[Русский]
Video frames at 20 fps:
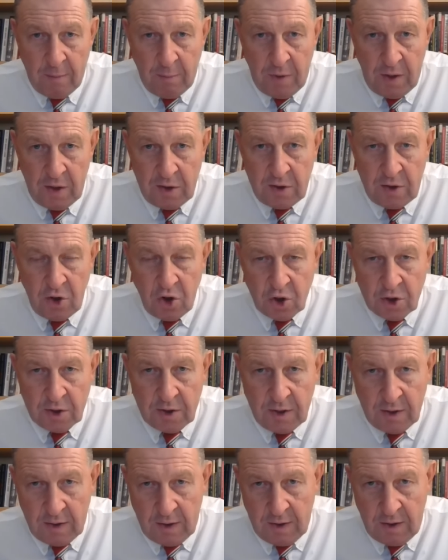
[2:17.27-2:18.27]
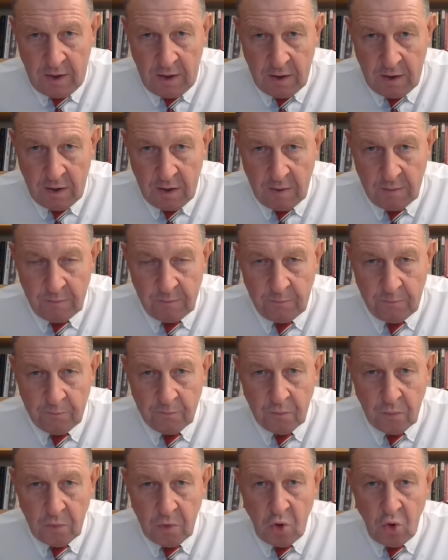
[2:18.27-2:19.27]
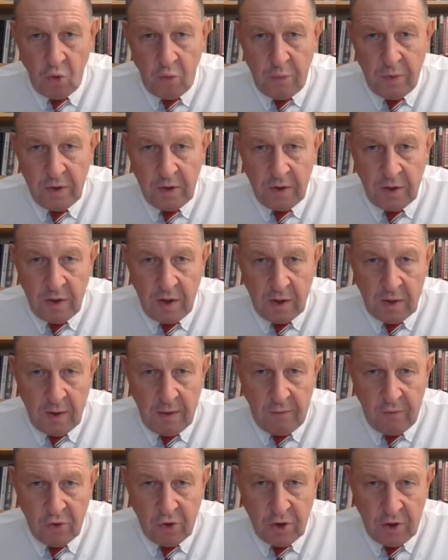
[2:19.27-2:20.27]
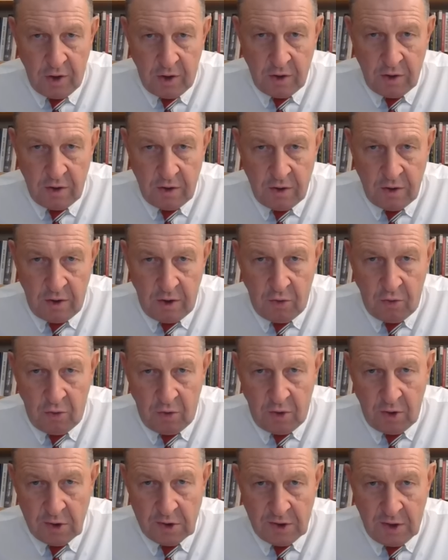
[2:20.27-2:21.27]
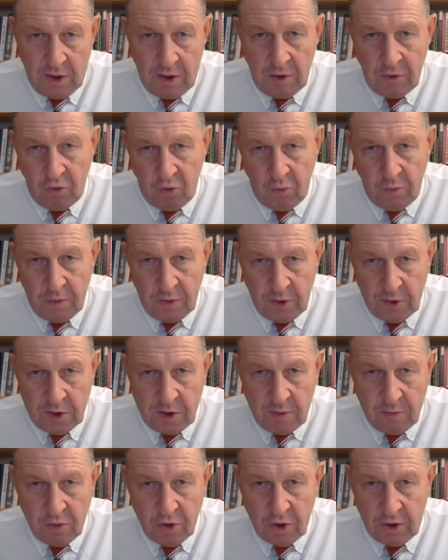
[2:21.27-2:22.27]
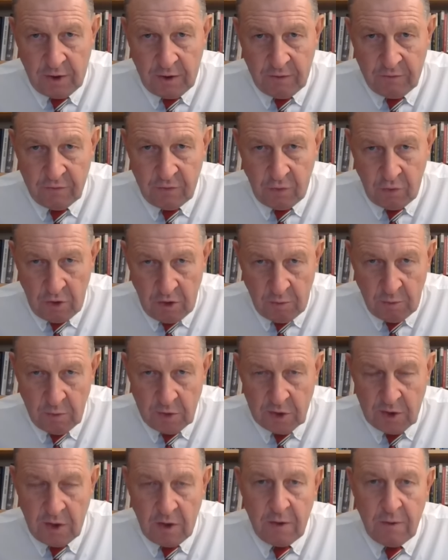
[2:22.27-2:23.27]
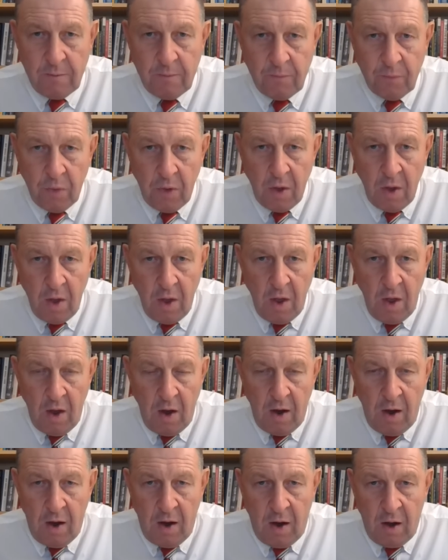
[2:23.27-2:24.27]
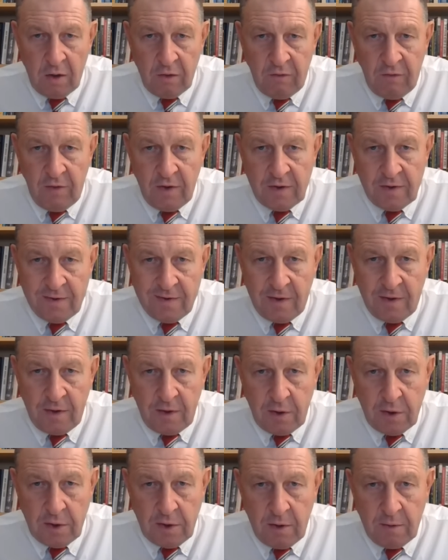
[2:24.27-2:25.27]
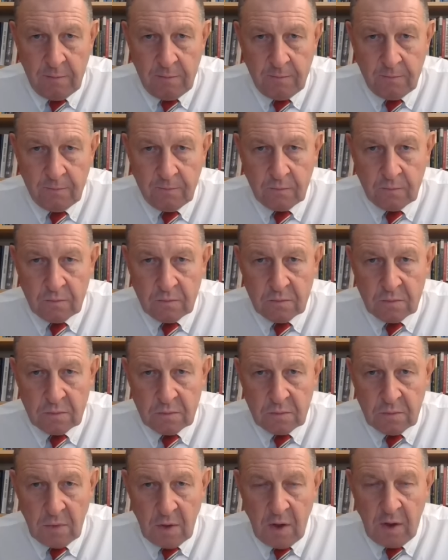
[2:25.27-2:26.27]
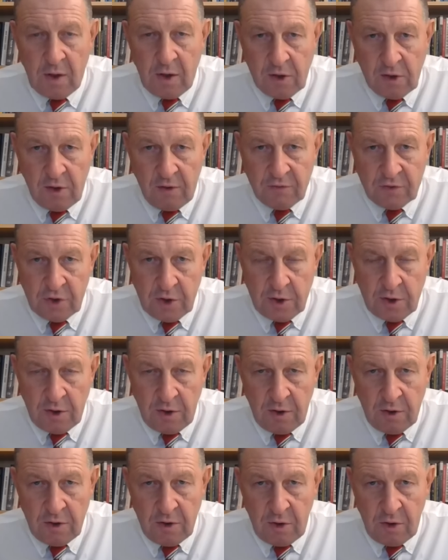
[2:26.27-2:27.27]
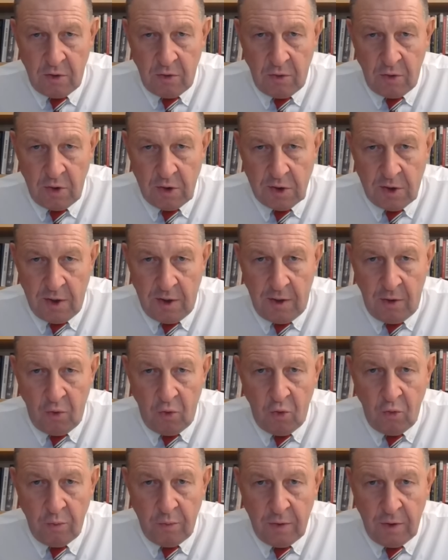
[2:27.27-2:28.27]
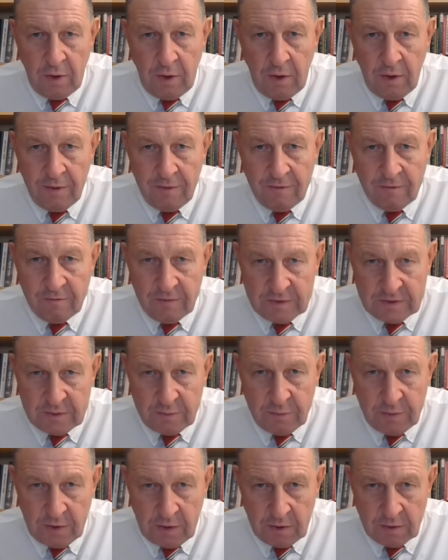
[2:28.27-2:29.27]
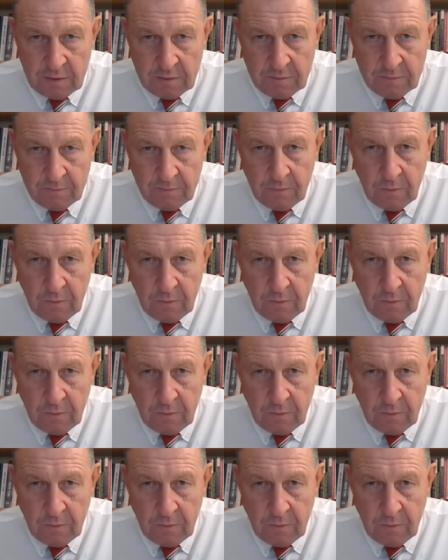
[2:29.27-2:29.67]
баллистическая ракета не убила ни одного человека на территории Израиля, но убила 7 человек в других местах, а два террориста оказавшиеся на территории Израиля, убили восьмерых.